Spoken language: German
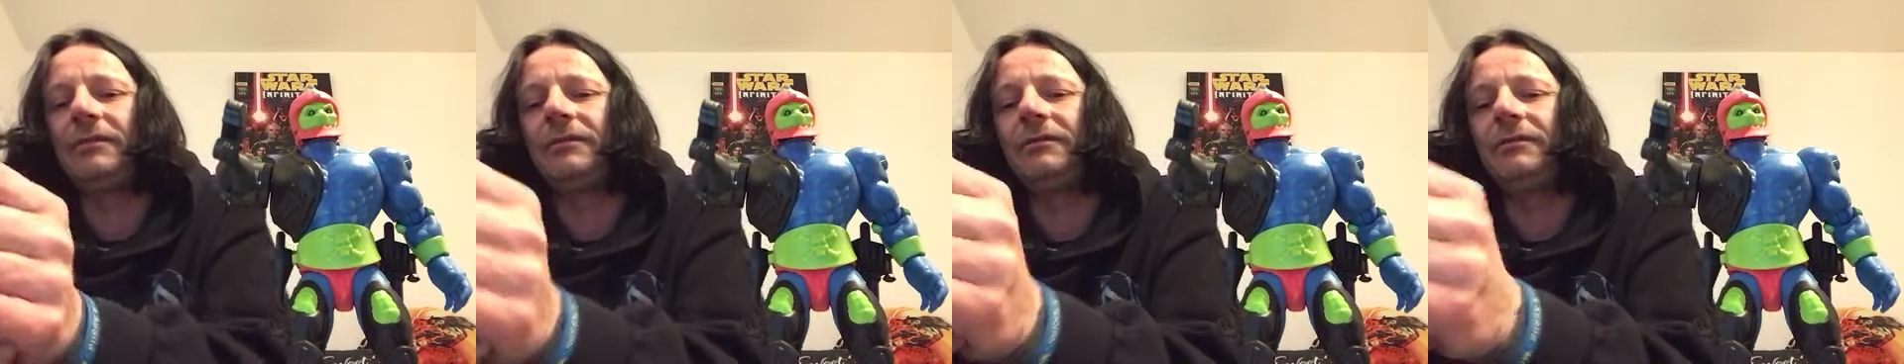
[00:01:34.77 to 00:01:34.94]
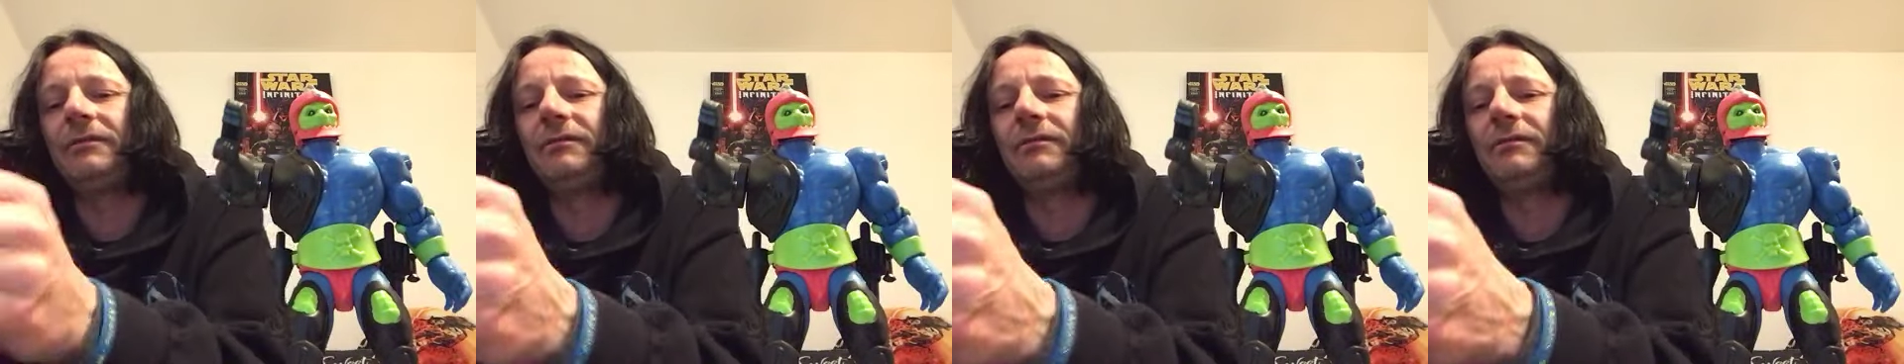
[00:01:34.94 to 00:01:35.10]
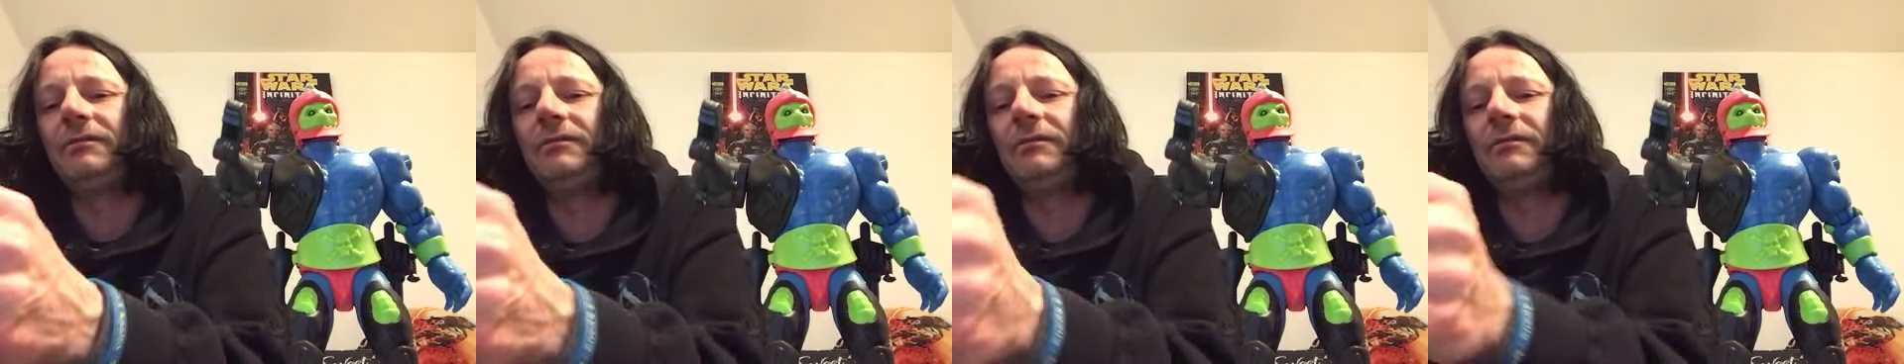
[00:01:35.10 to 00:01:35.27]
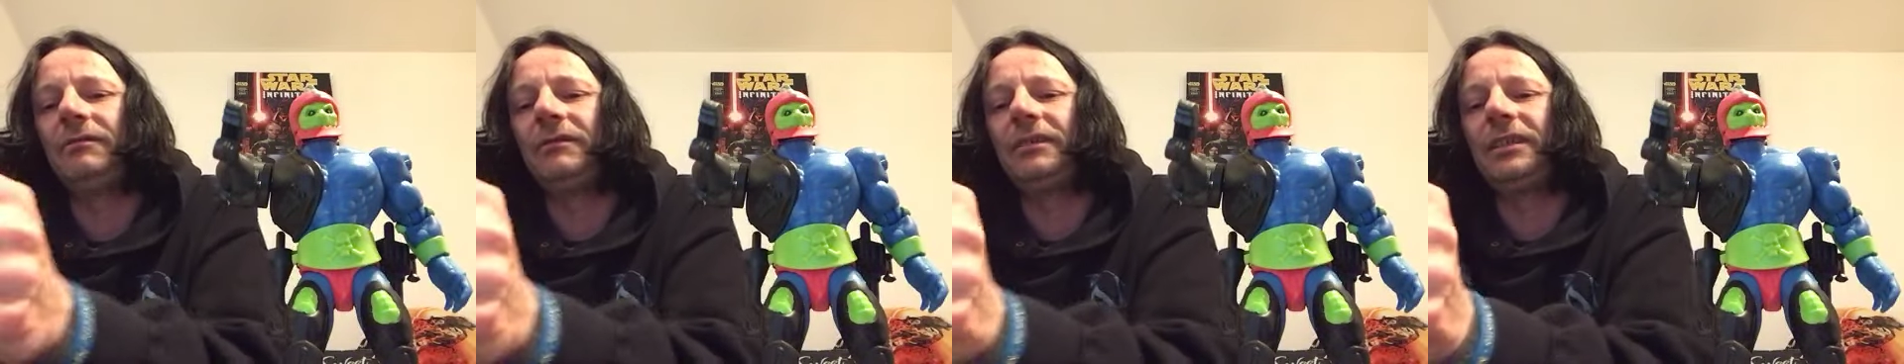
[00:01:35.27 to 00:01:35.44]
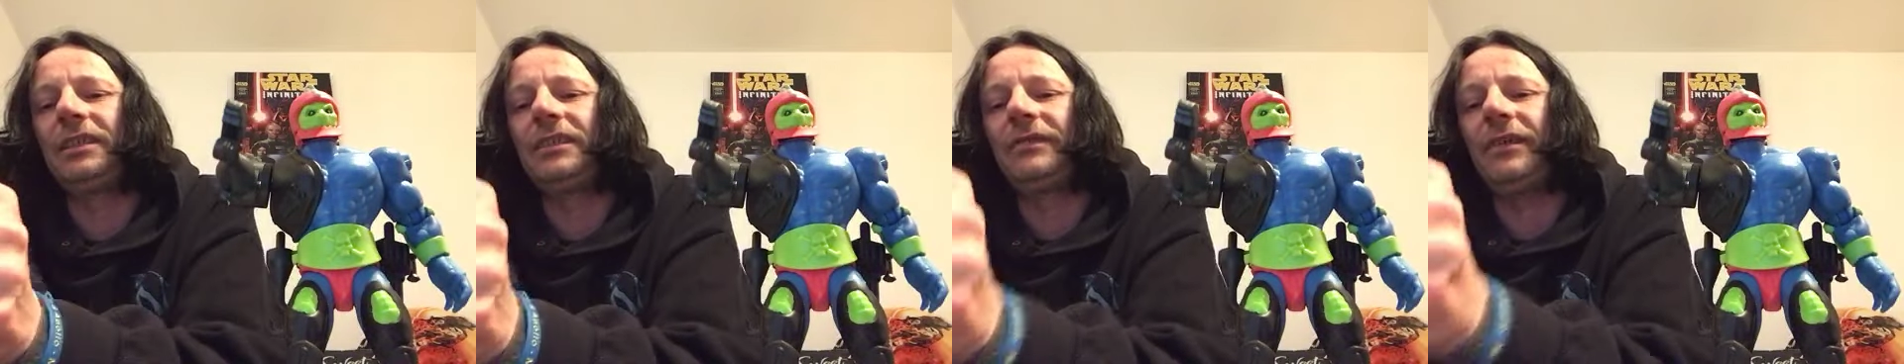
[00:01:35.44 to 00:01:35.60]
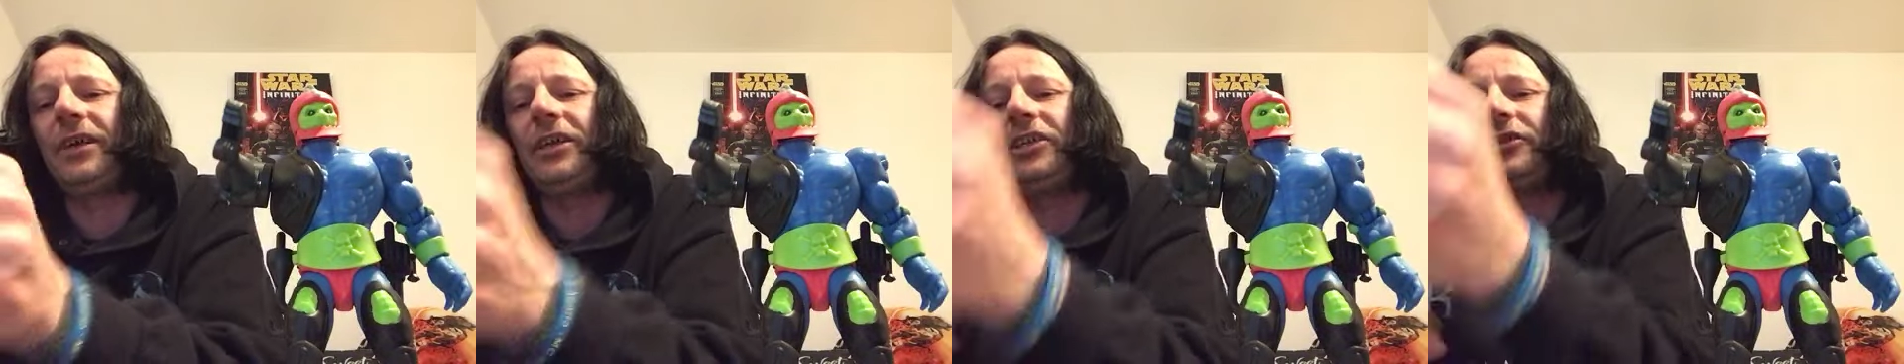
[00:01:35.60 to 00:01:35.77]
Hm,
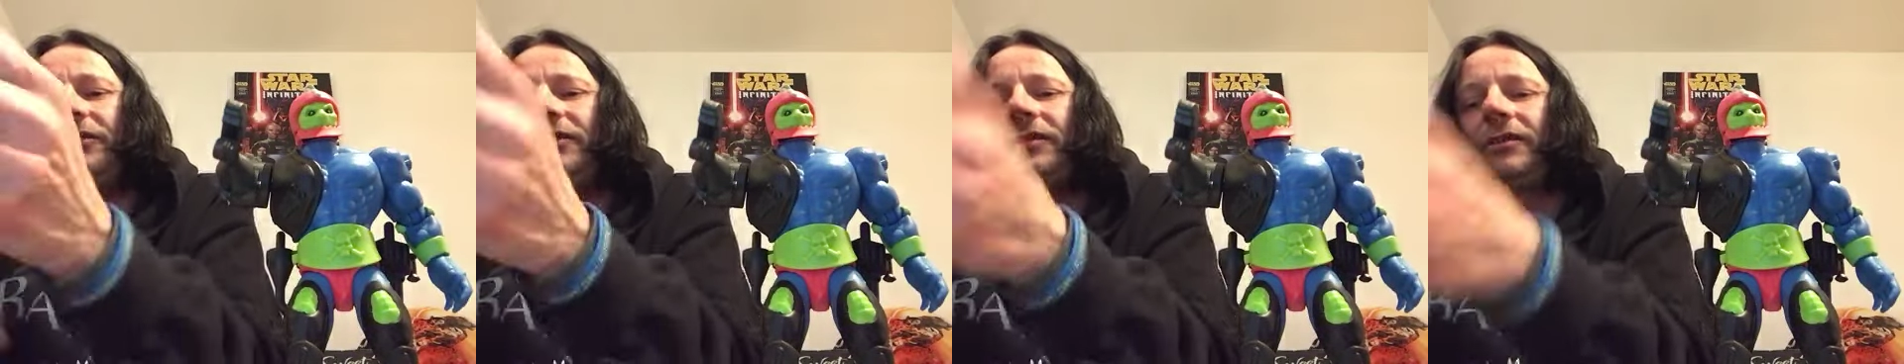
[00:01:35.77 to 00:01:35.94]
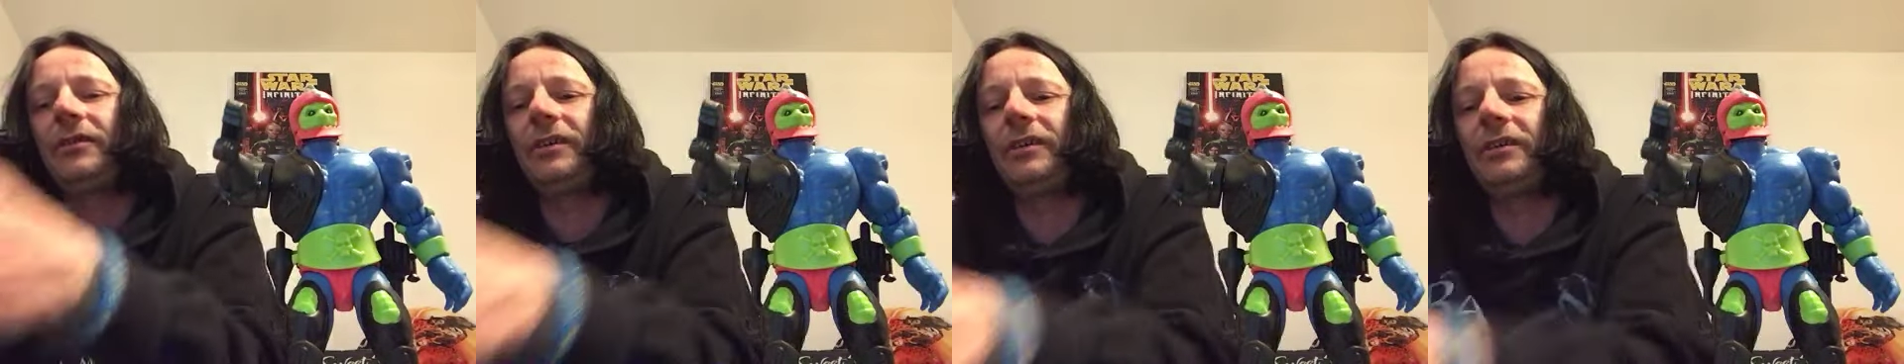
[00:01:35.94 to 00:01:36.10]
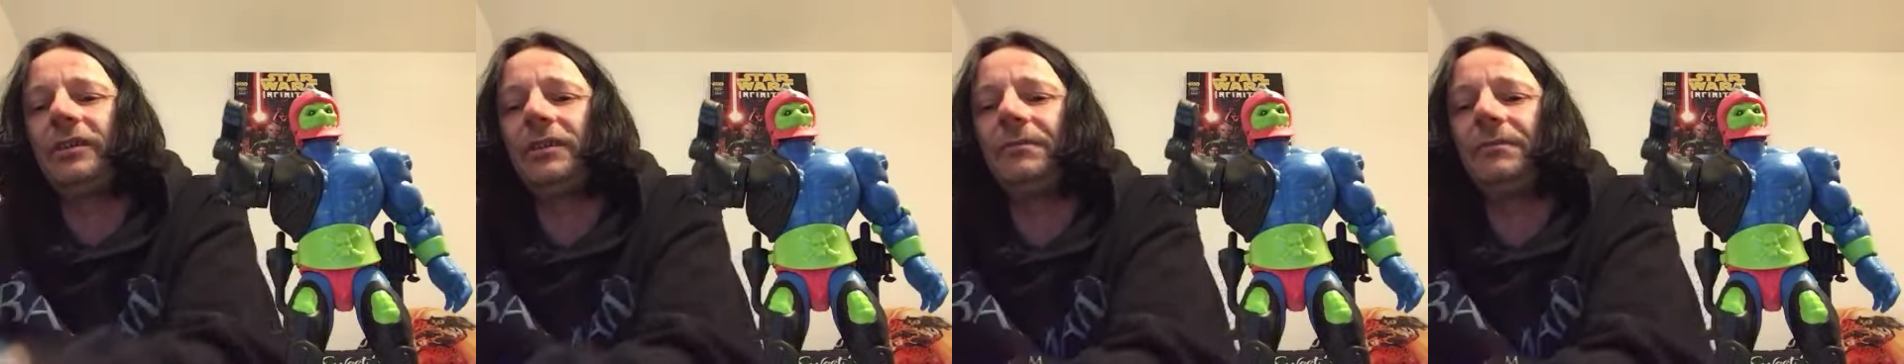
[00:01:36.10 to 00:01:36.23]
zwei Stück heute.